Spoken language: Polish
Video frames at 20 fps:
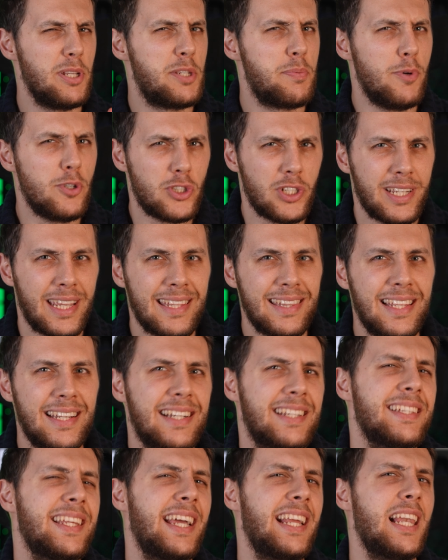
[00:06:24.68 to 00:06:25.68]
Być może
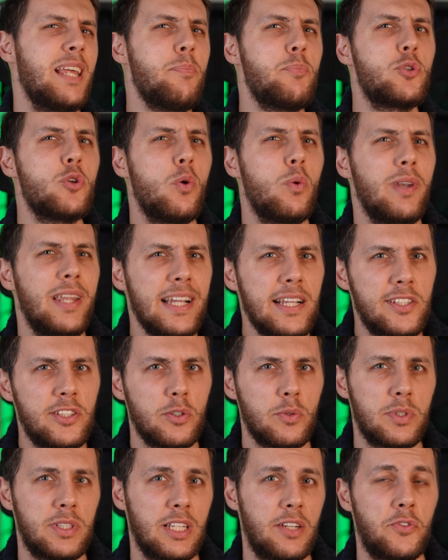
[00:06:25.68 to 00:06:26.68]
jednak najlepszą
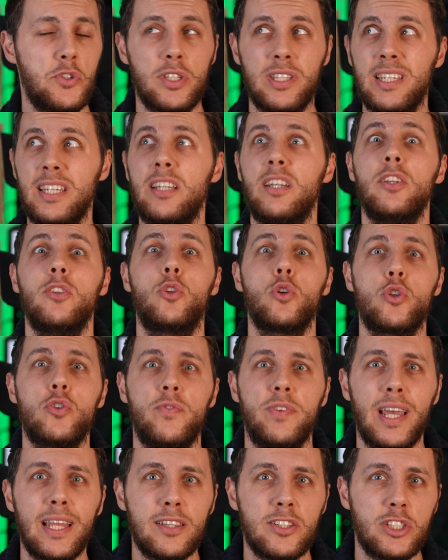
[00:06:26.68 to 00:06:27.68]
lekcją z tych wszystkich
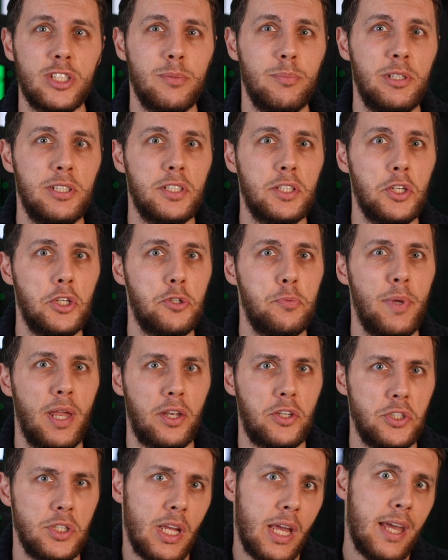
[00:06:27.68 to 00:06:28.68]
doświadczeń bliskich
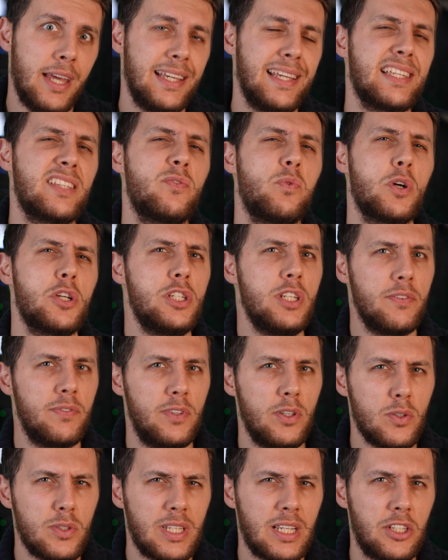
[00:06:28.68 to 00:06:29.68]
śmierci jest właśnie
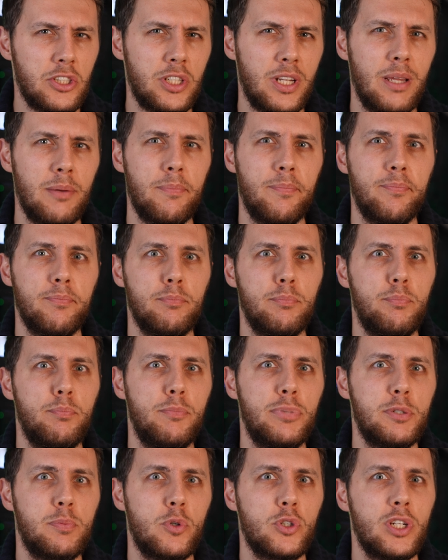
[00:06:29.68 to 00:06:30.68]
wniosek, że
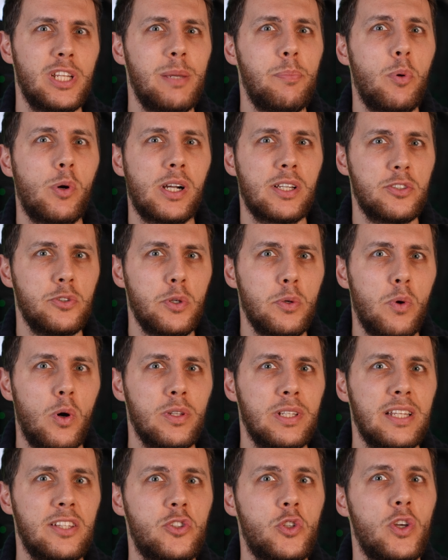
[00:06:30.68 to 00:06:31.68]
być może nie pokazują
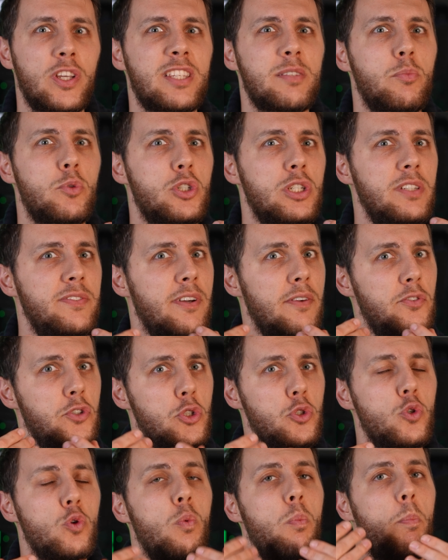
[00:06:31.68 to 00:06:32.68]
one, co jest możliwe w
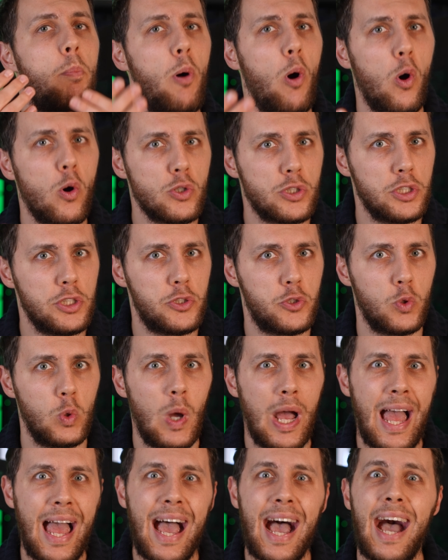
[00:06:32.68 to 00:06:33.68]
życiu po życiu,
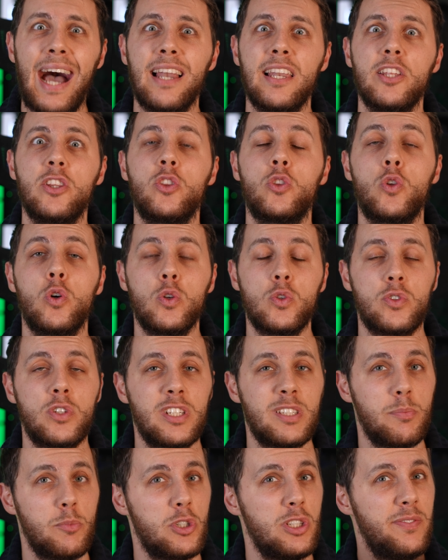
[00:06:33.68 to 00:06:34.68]
ale to, co
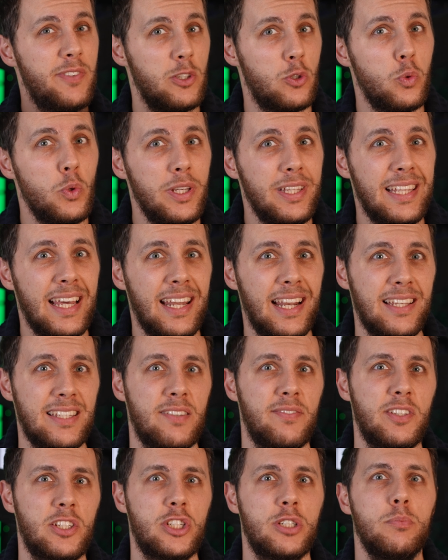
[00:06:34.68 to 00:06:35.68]
jest możliwe tu i teraz,
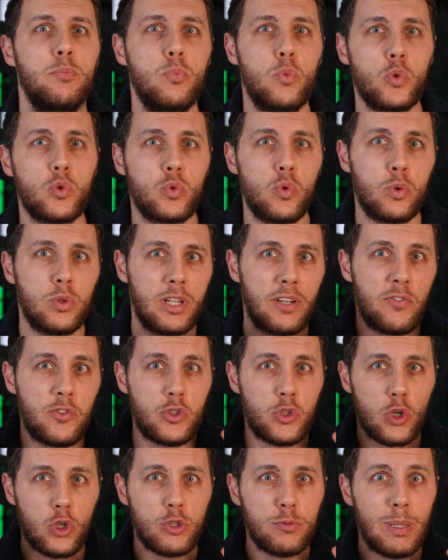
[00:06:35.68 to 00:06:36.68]
w naszym mózgu, który
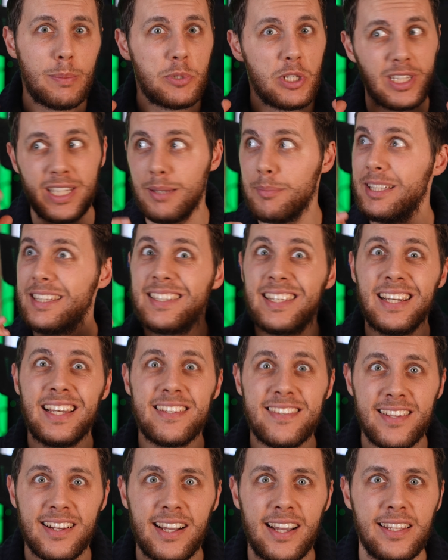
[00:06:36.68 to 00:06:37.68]
wciąż ma przed nami
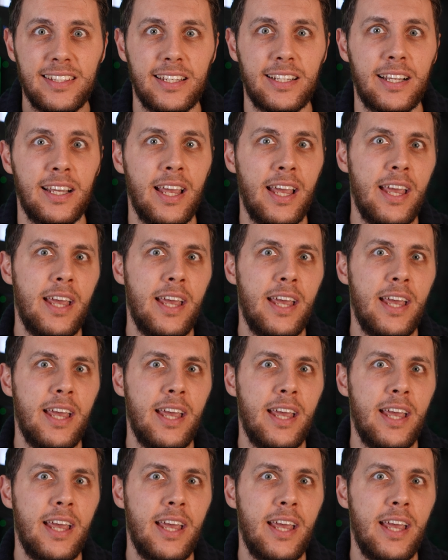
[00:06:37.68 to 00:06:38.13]
tyle zagadek.